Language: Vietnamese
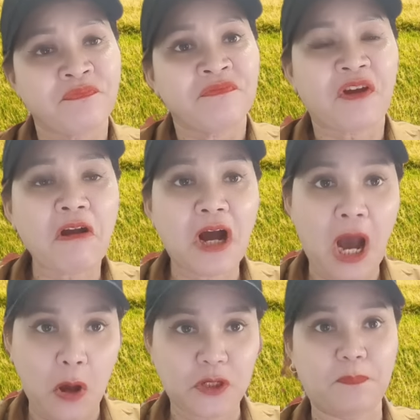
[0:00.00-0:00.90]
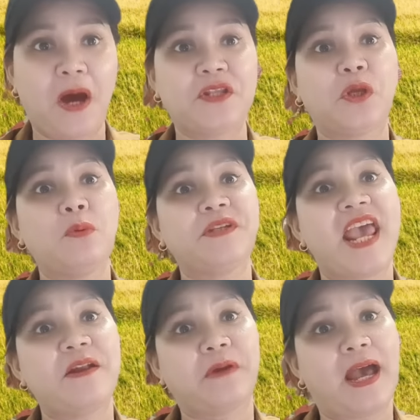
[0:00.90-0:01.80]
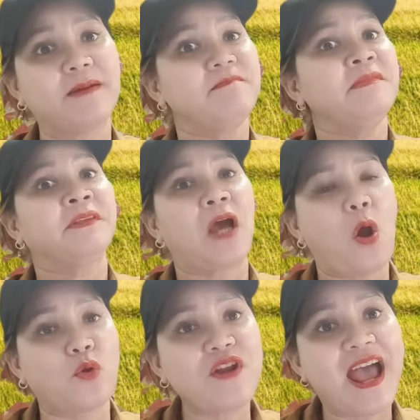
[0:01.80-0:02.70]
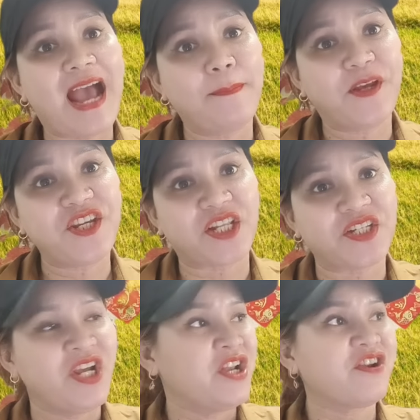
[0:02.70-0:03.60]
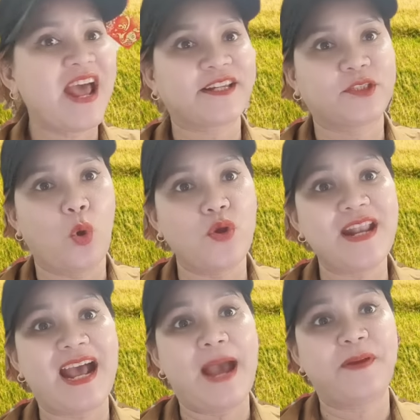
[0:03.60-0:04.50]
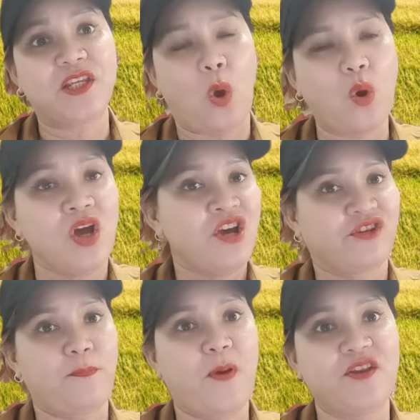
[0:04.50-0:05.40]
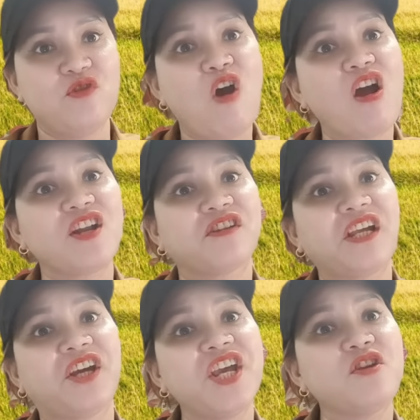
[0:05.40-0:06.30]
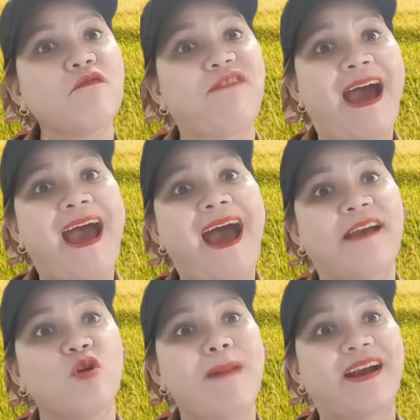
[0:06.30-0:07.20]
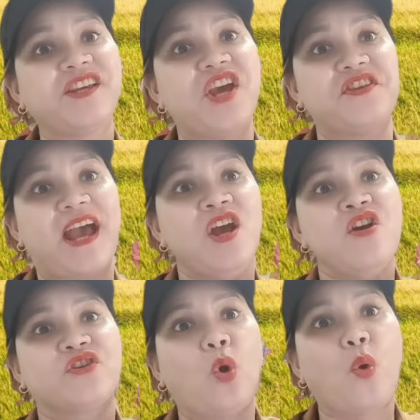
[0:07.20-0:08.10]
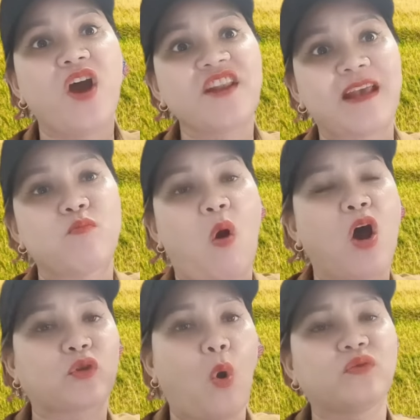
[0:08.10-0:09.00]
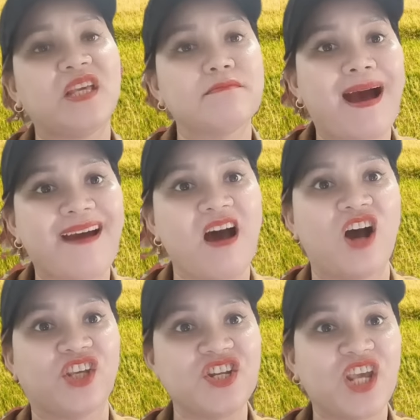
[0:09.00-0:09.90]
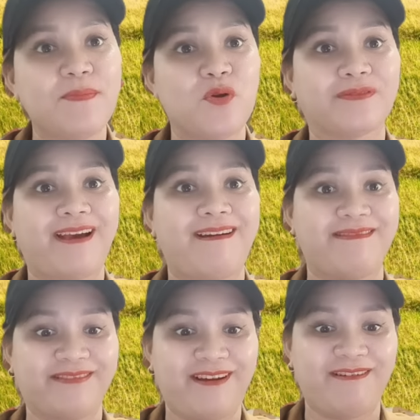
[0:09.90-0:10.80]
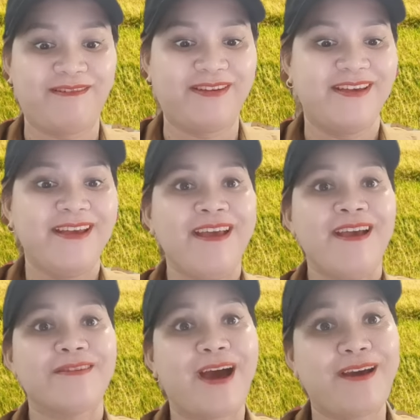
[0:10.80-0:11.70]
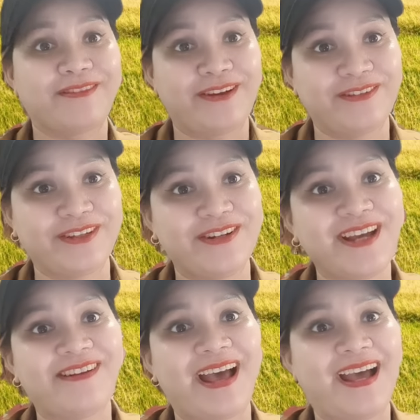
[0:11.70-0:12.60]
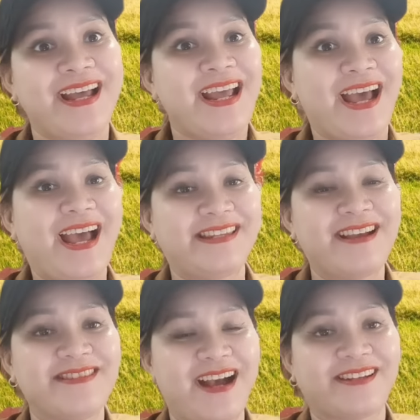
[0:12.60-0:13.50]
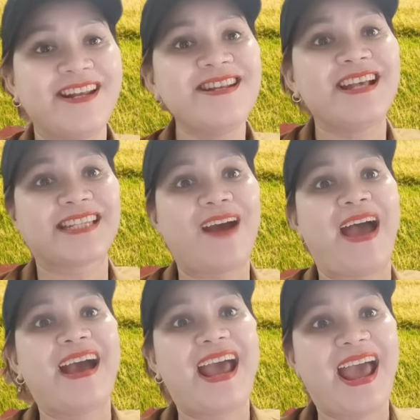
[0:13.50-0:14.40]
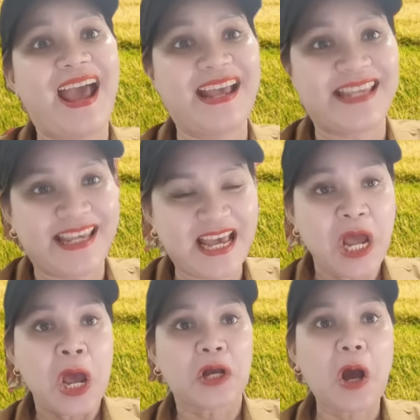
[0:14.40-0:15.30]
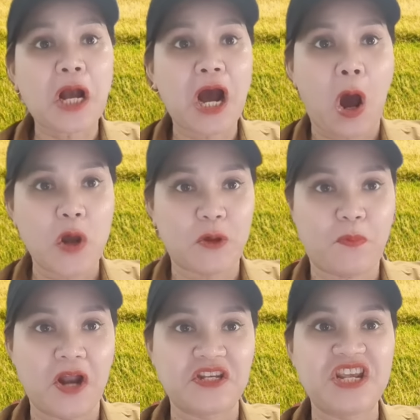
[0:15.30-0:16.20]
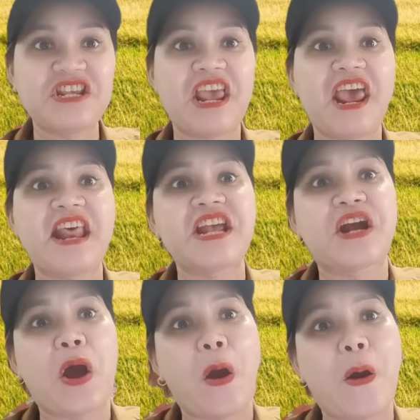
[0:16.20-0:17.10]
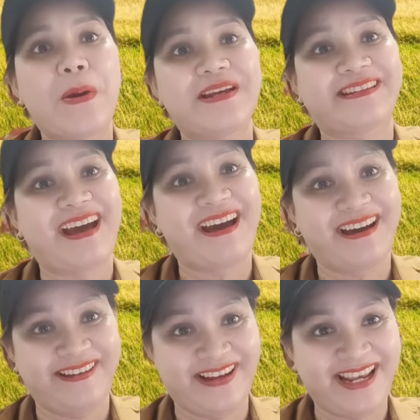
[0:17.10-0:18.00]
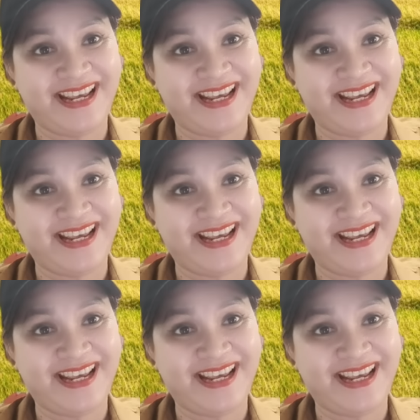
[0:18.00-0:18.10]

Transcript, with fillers: có cơ hội chụp hình chung ve luôn hả đầu nó đang ám khí dịch nó đang xui nó đang ám cái chuột chụp hình với nó cái cái khí nó phà vô mặt cái gì nhà xui hết dòng họ tổ tiên ba đời chính kiếp luôn trời đất ơi à, tự tưởng đâu là à, nhân vật chính sao hạng a hả gì á có cơ hội chụp hình với ve đây rồi trời